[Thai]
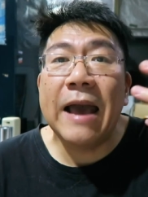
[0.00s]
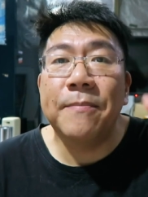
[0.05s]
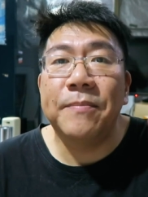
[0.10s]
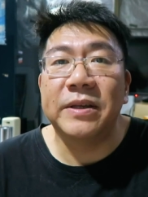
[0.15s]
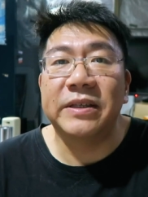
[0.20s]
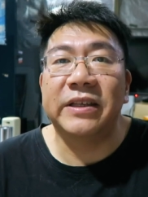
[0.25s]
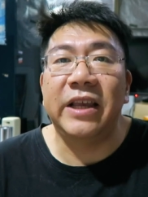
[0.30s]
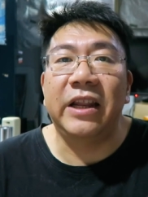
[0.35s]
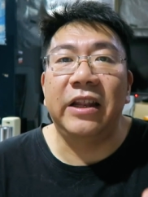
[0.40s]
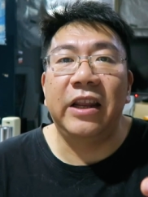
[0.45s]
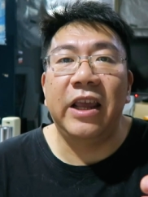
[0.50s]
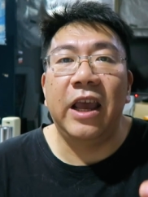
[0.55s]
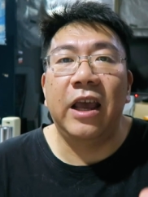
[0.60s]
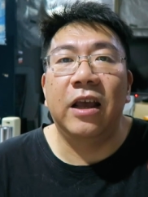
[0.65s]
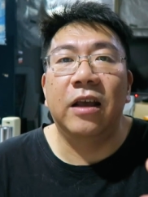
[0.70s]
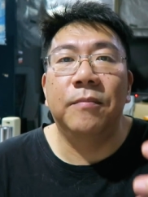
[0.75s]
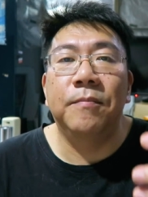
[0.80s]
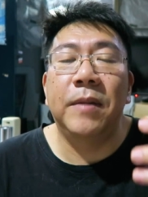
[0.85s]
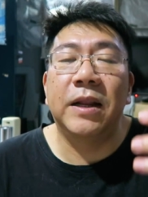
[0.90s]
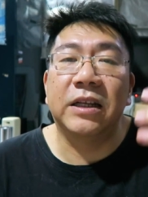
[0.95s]
65% เนี่
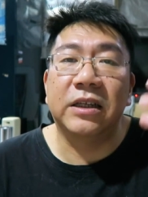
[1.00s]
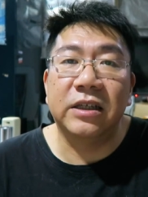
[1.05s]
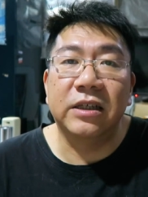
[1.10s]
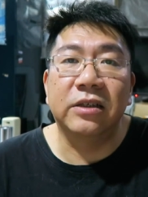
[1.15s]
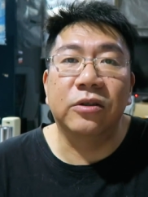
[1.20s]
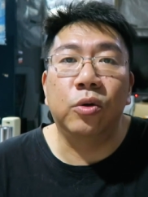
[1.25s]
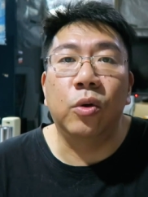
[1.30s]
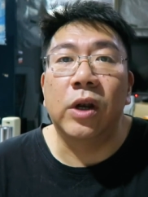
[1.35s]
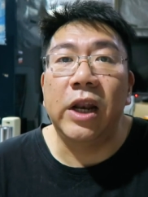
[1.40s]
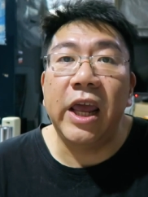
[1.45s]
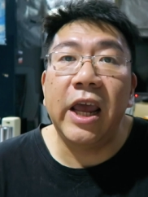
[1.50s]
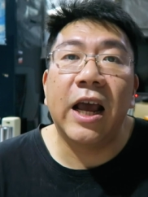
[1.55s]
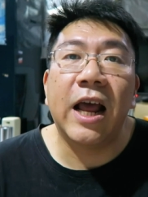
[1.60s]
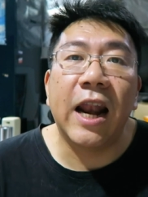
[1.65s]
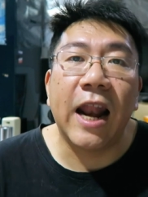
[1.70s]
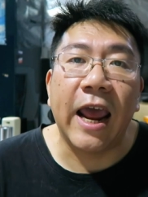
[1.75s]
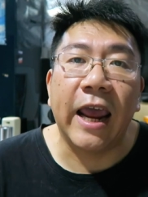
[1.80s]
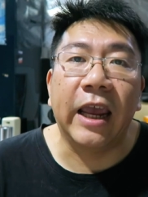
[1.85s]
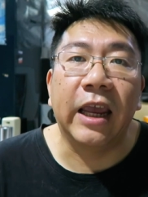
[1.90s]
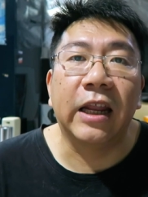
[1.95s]
ยมันคือตัวเลข
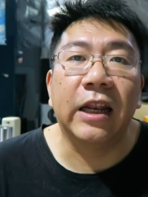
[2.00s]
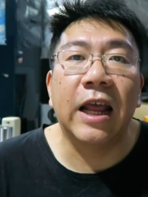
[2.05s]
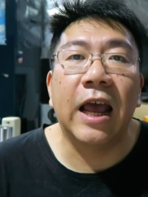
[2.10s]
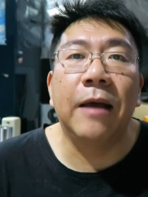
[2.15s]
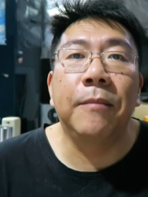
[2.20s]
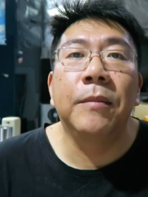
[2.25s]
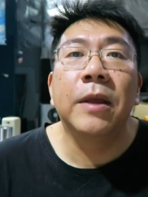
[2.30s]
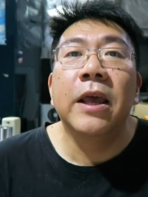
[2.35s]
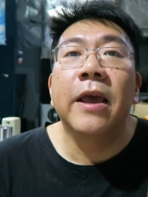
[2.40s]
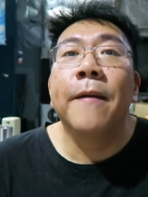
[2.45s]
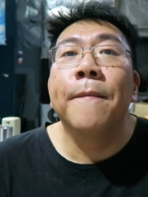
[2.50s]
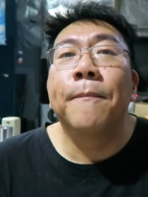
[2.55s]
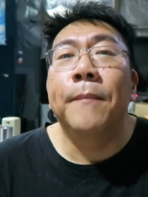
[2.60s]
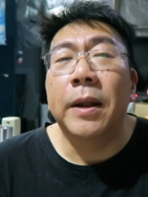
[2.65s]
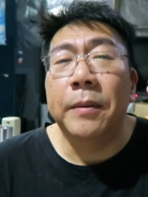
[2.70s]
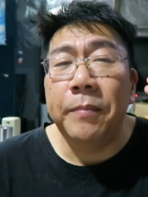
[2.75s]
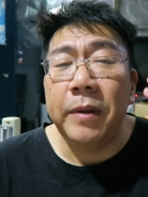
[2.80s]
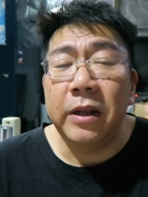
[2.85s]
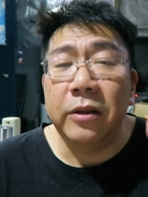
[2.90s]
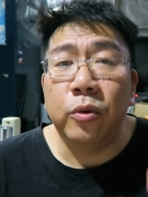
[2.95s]
อะไรนะครับ
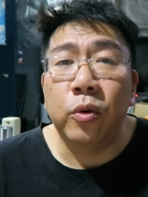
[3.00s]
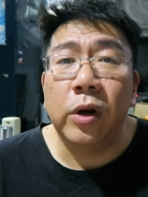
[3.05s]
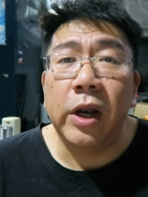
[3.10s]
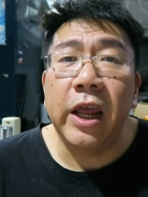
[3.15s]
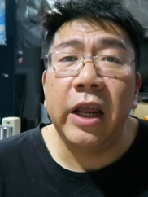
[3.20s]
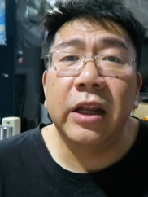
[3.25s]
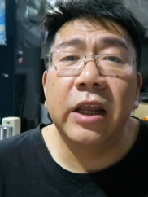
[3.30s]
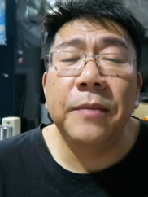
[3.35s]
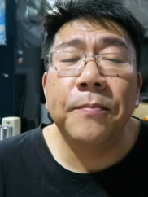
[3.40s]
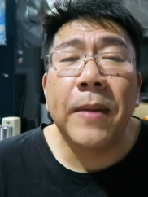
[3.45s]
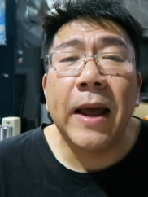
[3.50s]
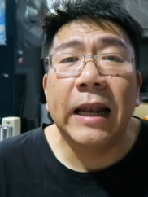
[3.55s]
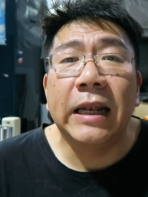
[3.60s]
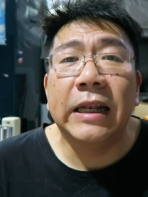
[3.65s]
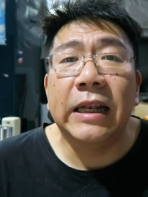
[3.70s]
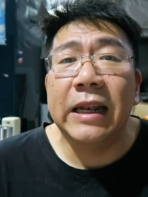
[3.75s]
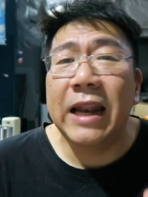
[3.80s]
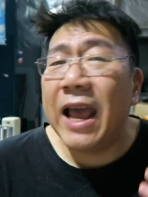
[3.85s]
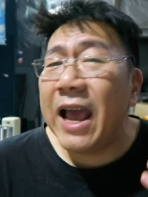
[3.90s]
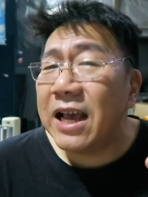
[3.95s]
มันเป็นตัวเลขที่มัน
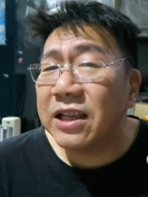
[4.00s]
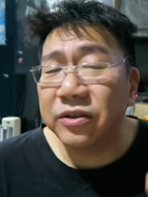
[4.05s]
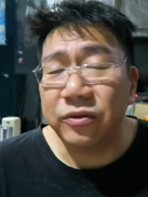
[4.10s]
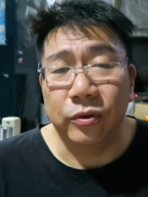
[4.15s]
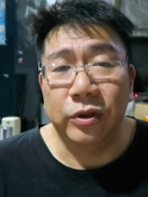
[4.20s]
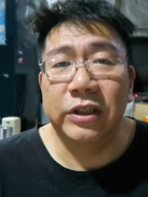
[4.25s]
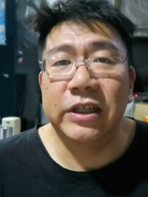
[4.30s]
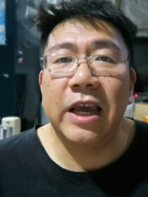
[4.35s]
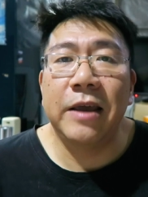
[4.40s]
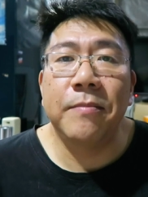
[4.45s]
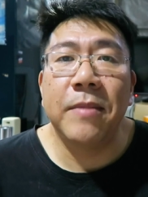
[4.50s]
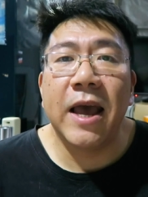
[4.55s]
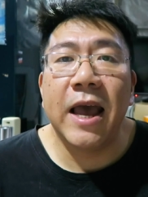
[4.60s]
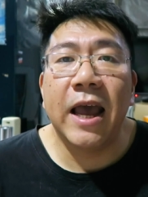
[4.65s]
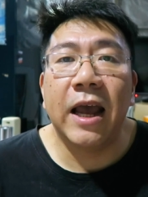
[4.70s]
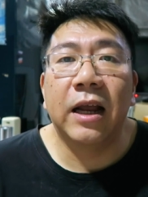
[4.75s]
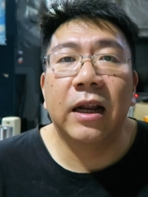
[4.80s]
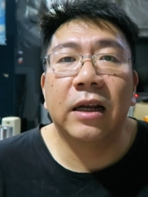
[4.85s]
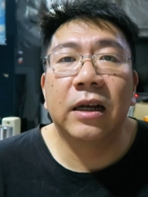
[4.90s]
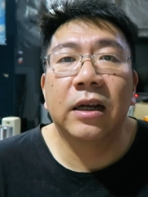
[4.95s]
น่าสนใจ
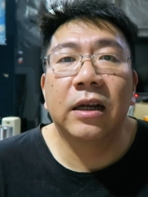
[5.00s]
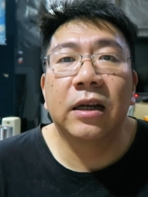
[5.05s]
มาก